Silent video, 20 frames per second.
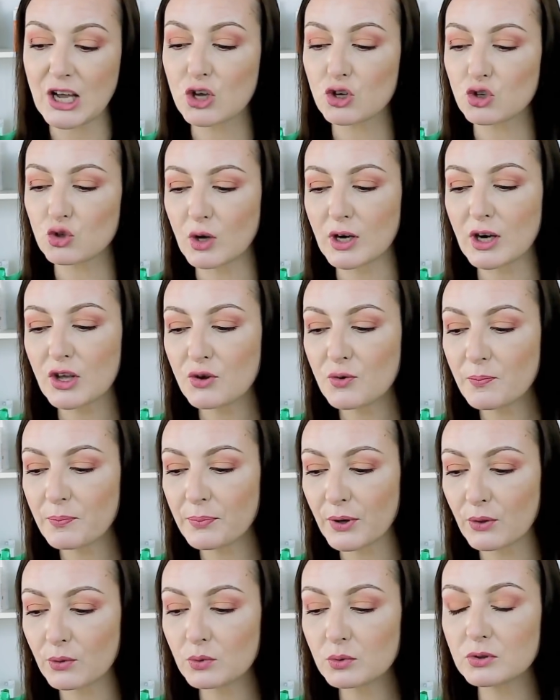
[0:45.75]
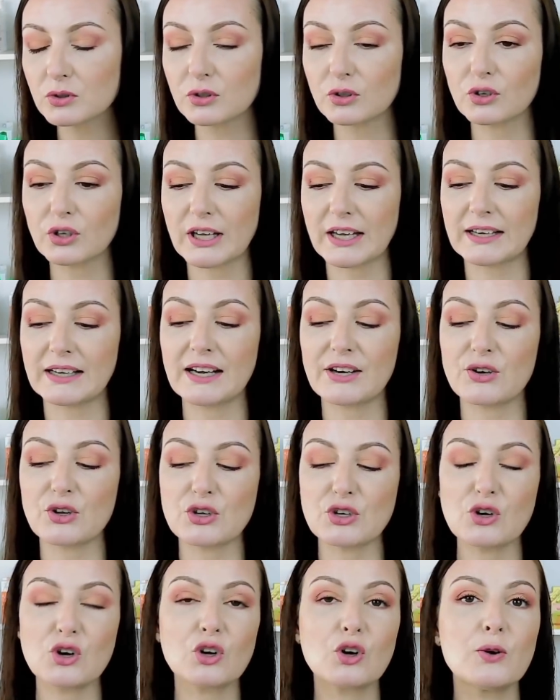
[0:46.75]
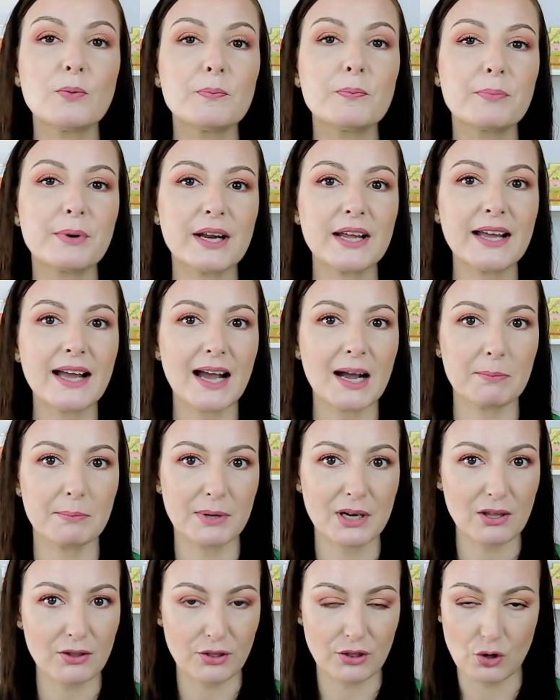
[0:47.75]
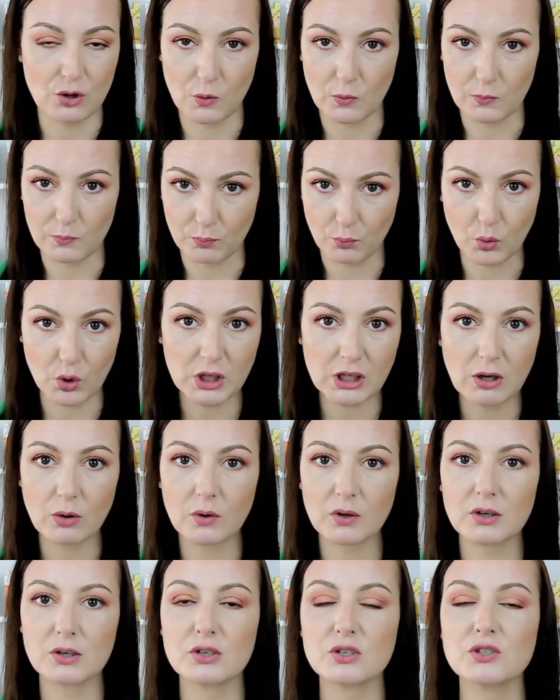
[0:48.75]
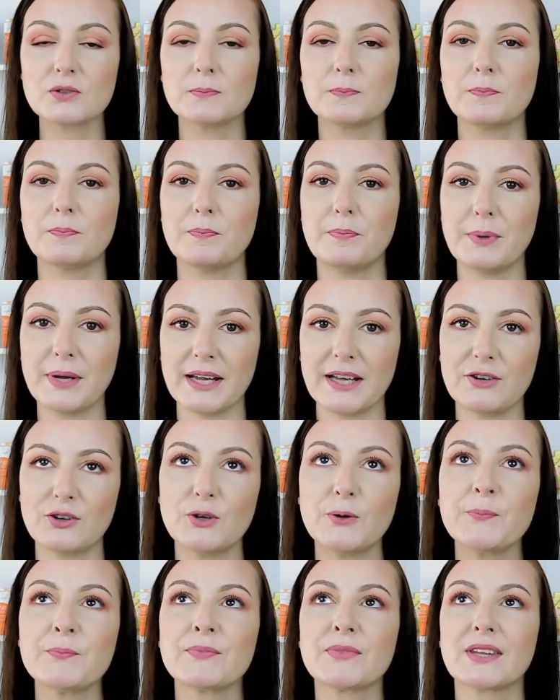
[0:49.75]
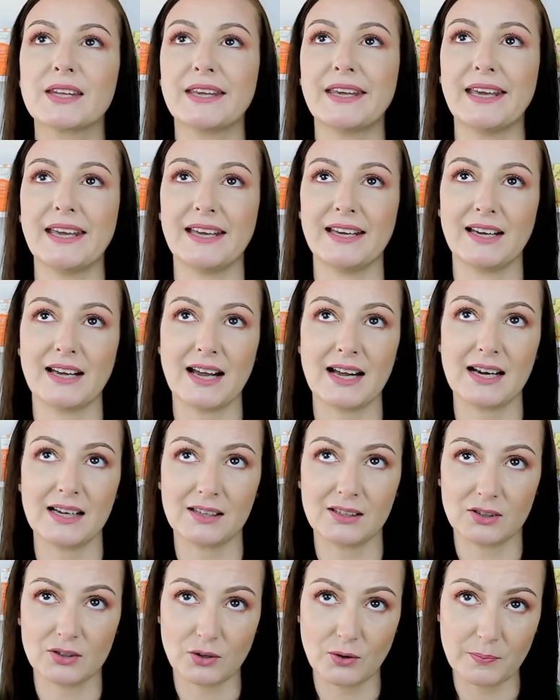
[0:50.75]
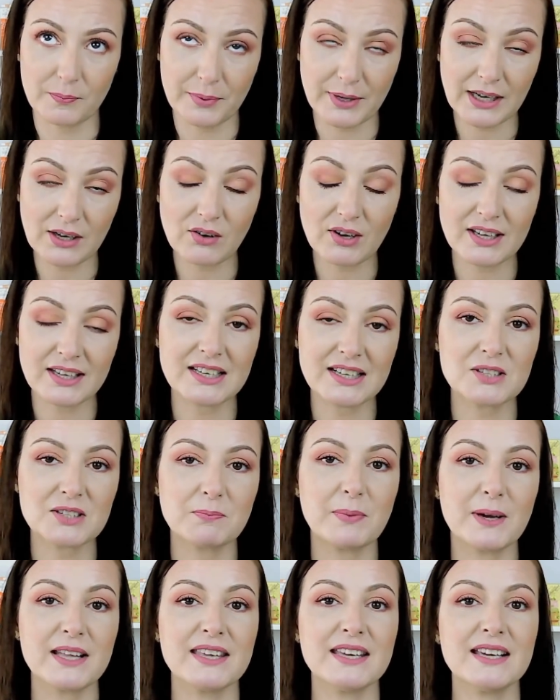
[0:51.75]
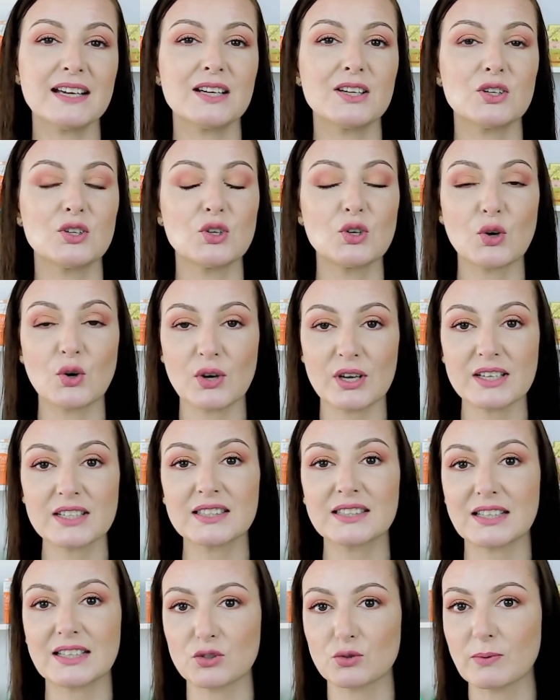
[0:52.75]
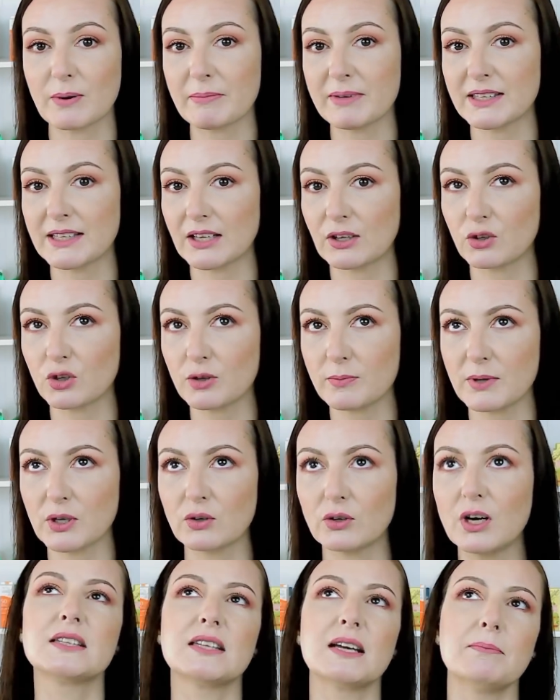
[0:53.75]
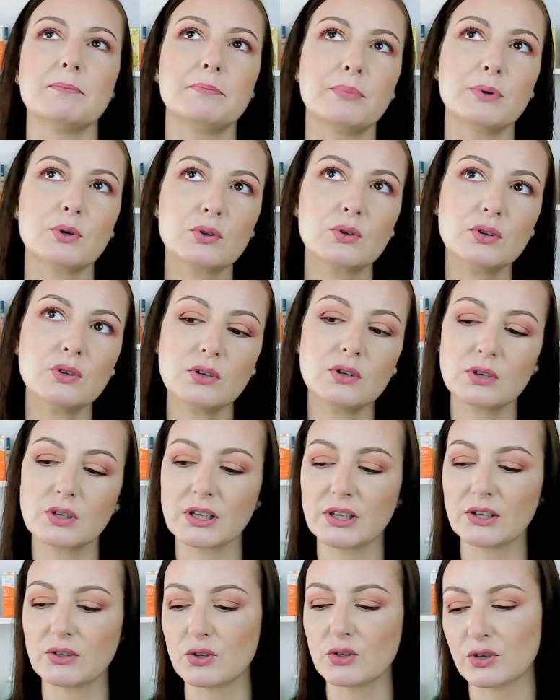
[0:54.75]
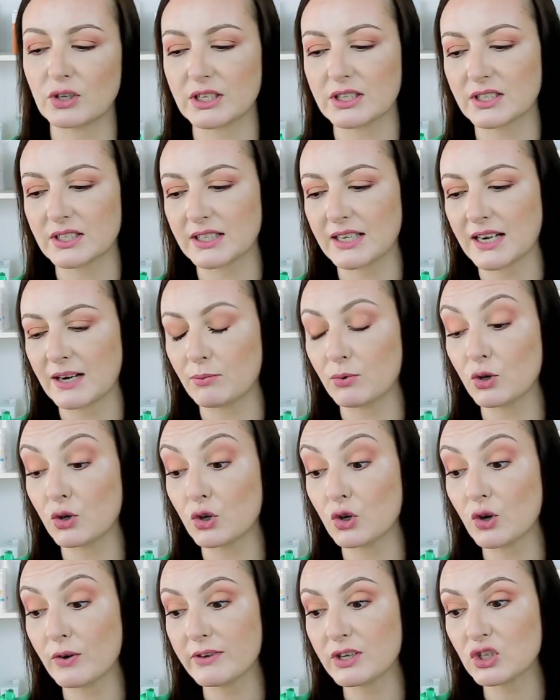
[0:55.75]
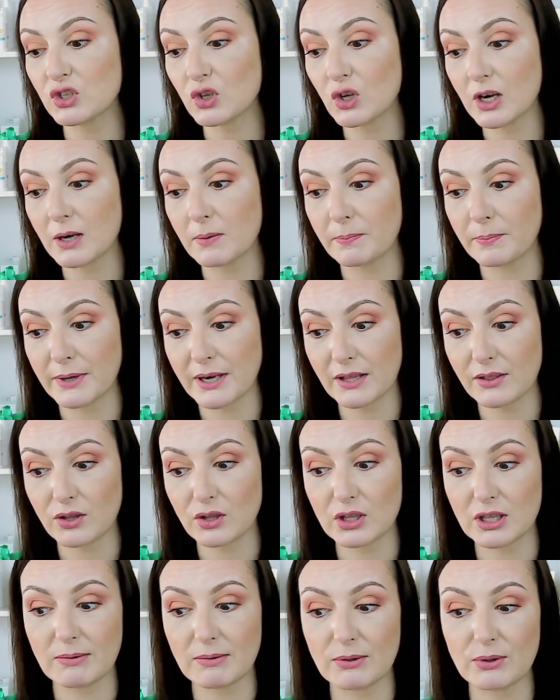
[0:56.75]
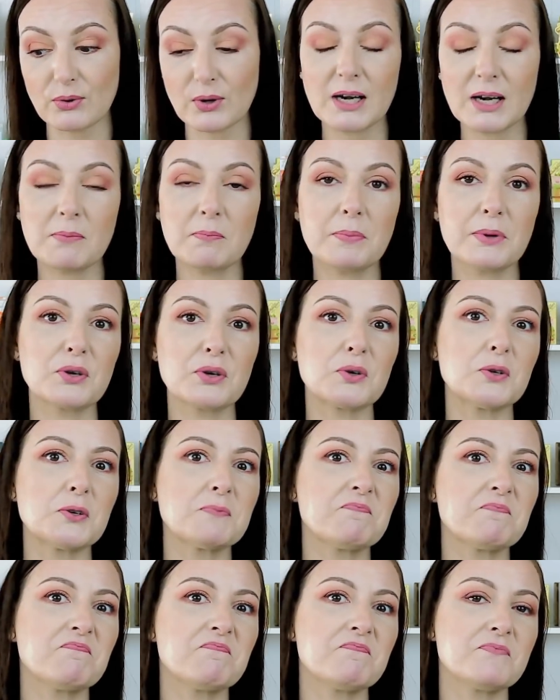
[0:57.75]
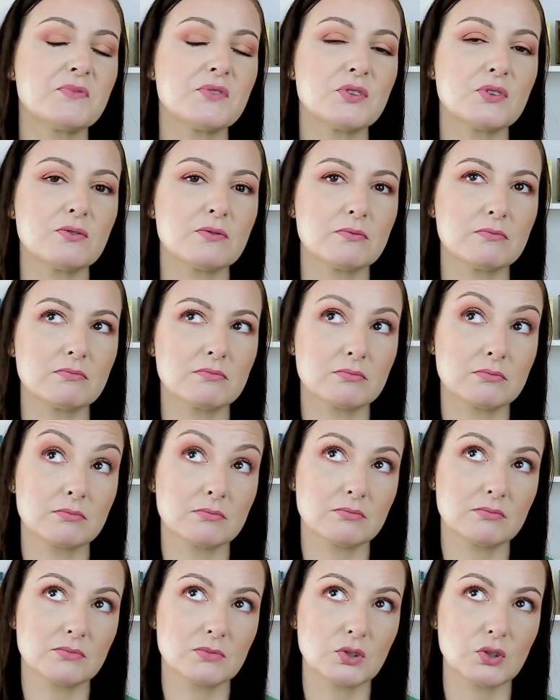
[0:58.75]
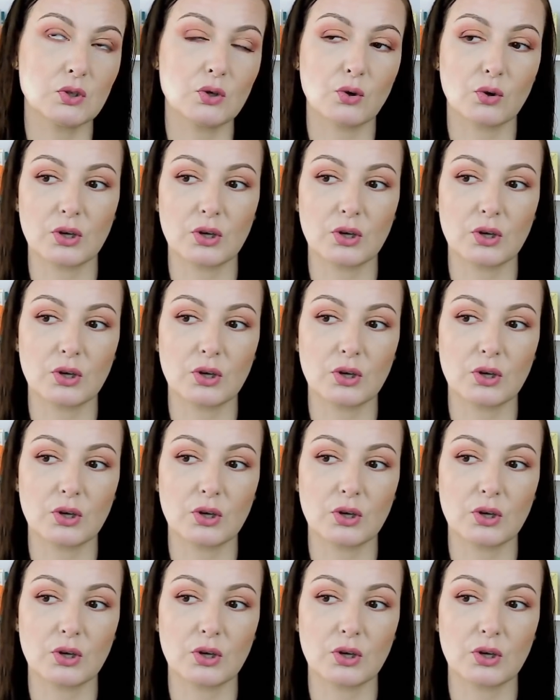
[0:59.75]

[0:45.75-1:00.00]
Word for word: Solo hay un producto que, claro, yo lo compré a precio muy low cost, pero que al comprarlo aquí en España no es tan sumamente económico. Tampoco creo yo que sea, bueno, no he visto el precio individual, pero mm, no